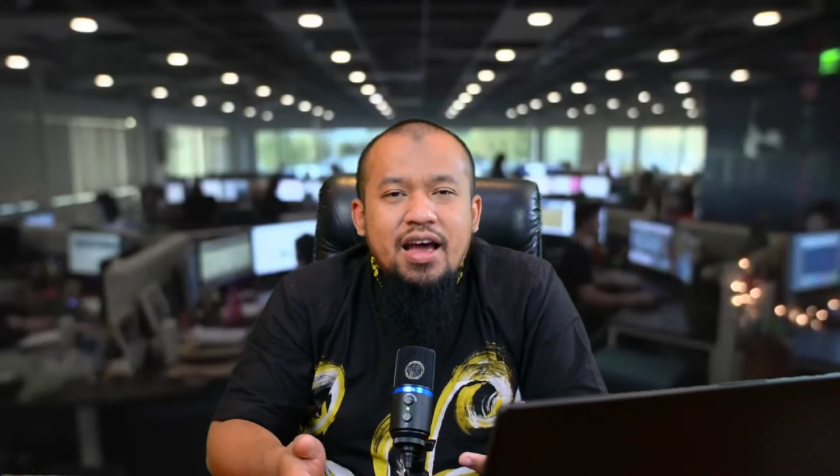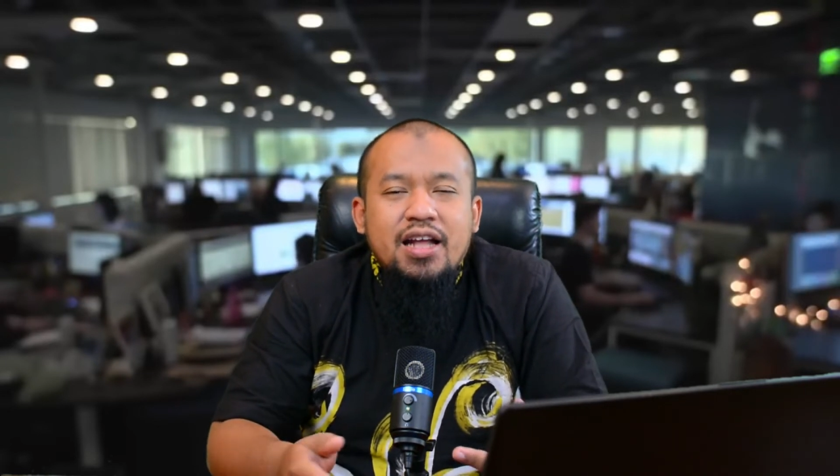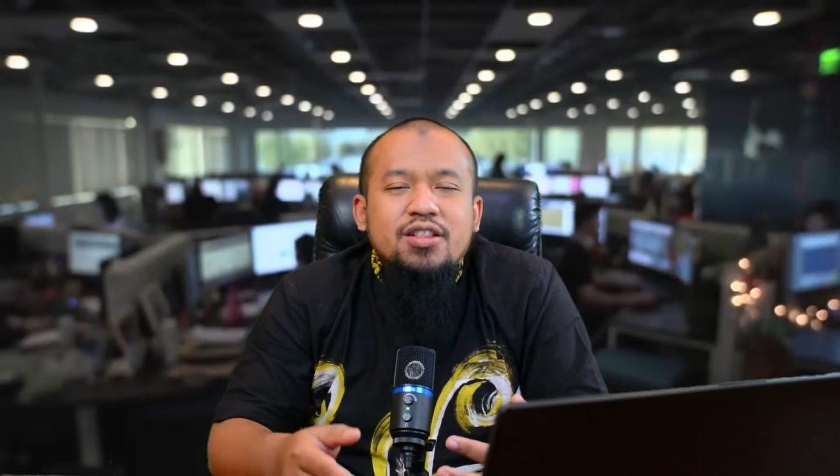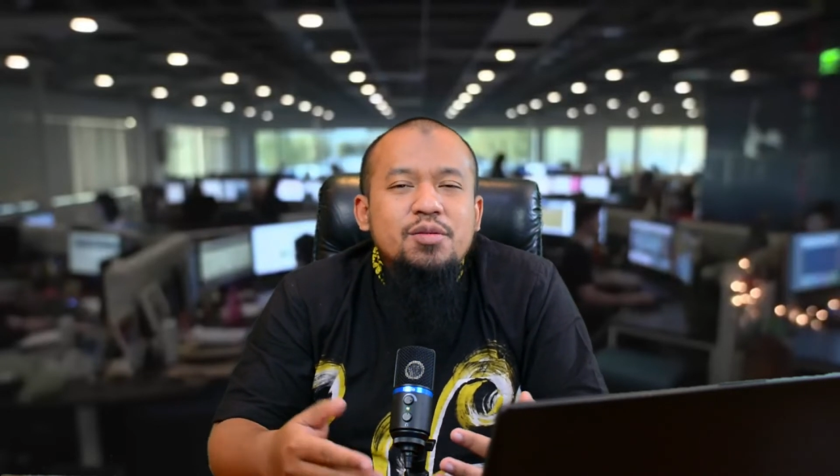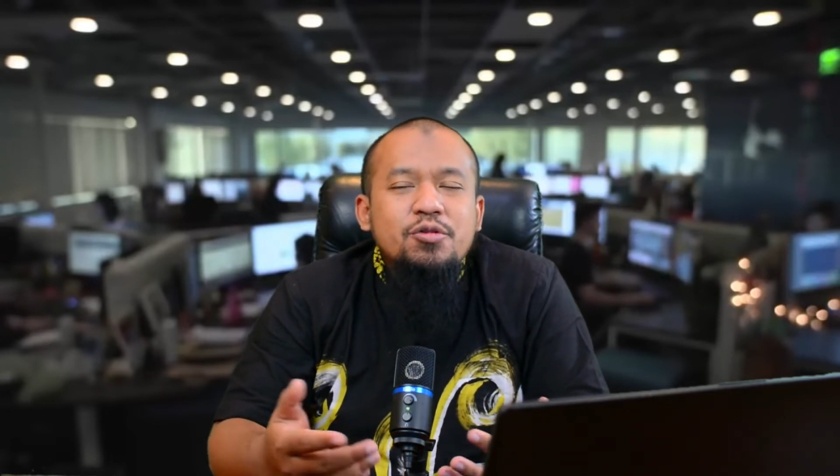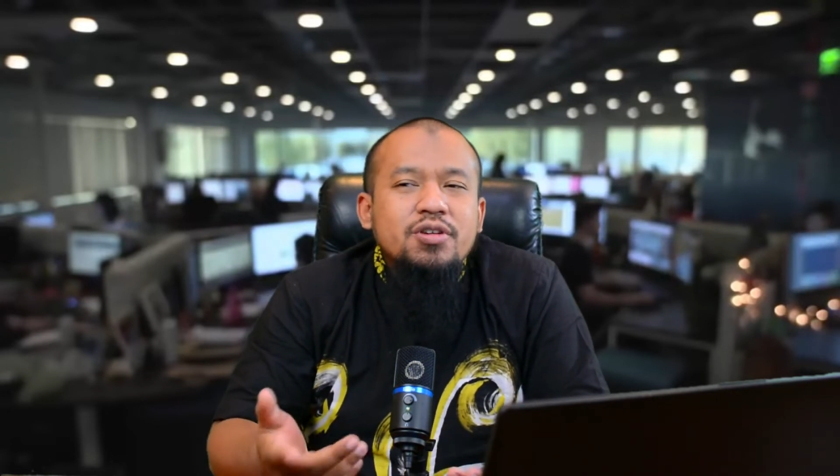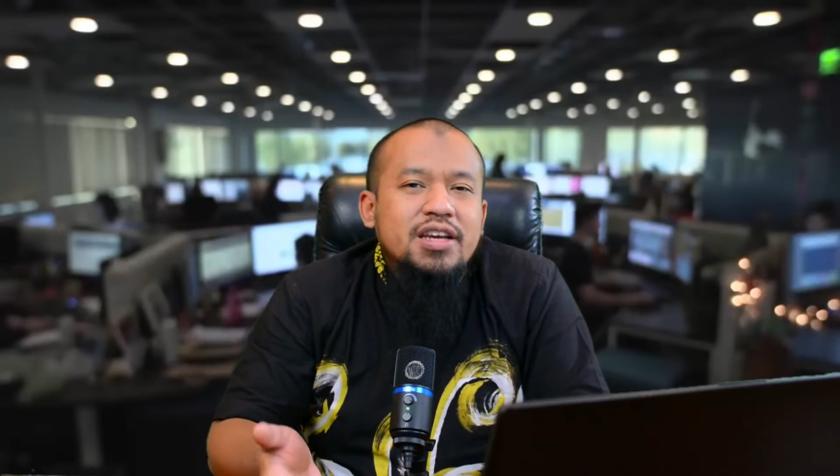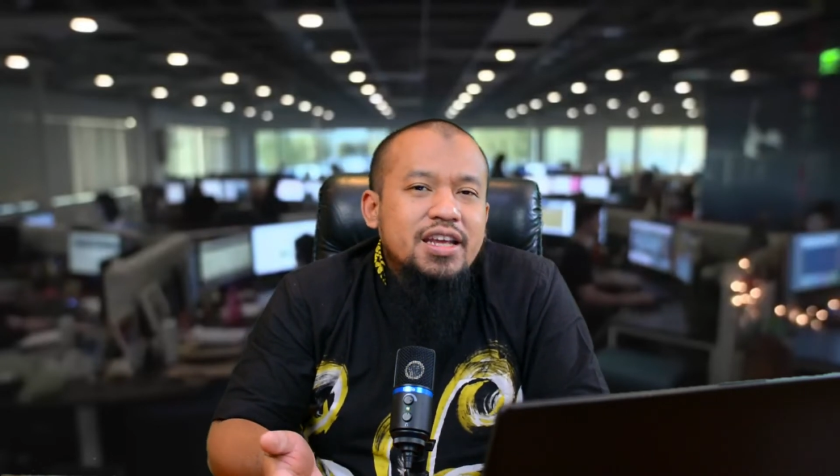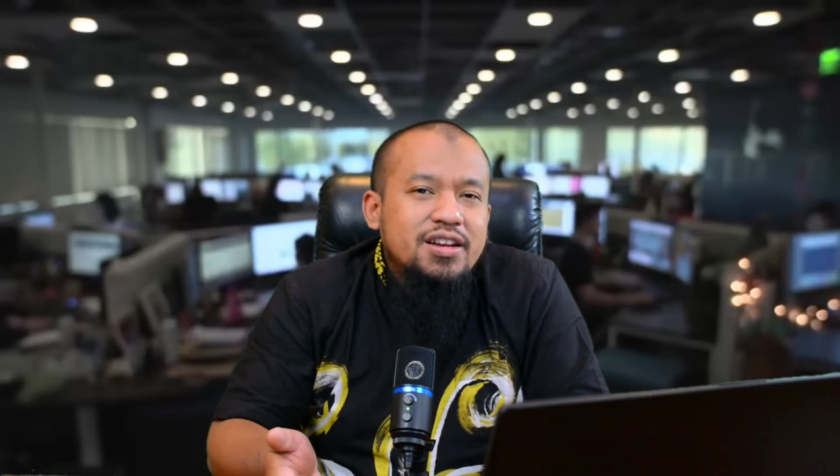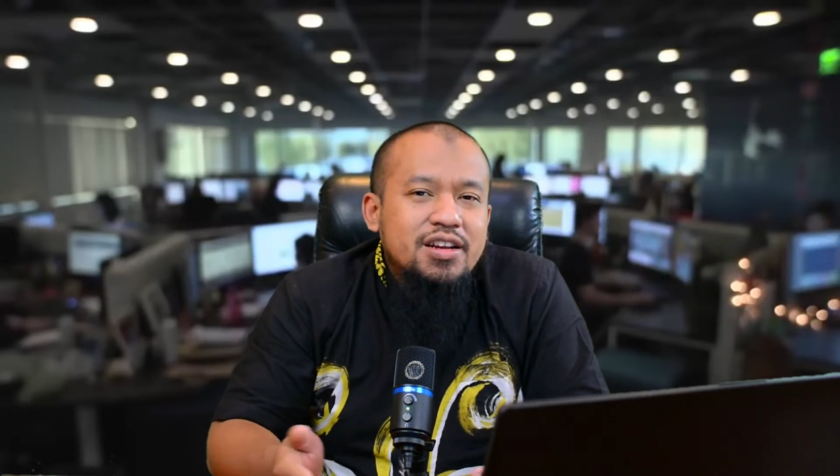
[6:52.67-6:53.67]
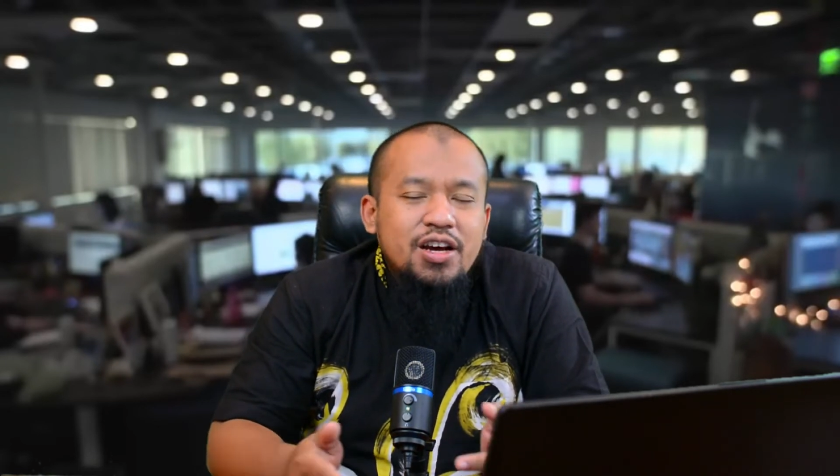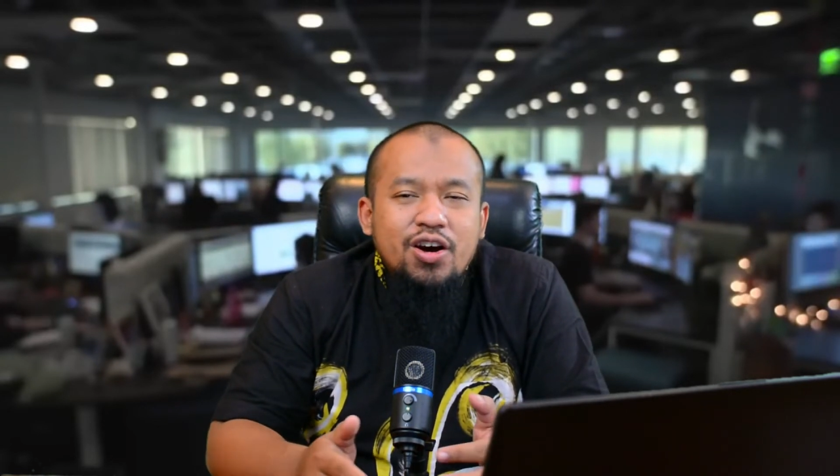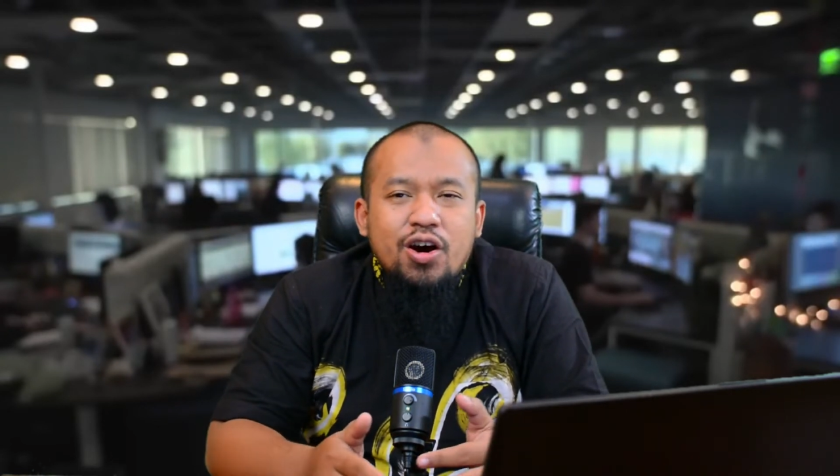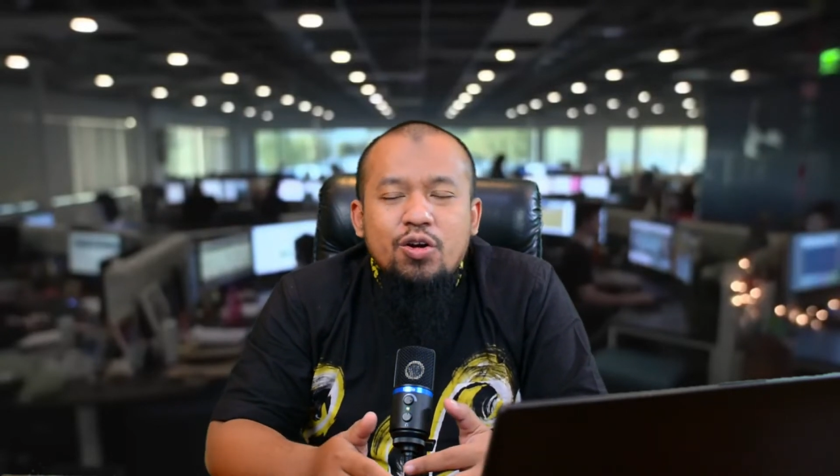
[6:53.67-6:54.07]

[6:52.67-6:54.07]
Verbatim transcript: Atau mungkin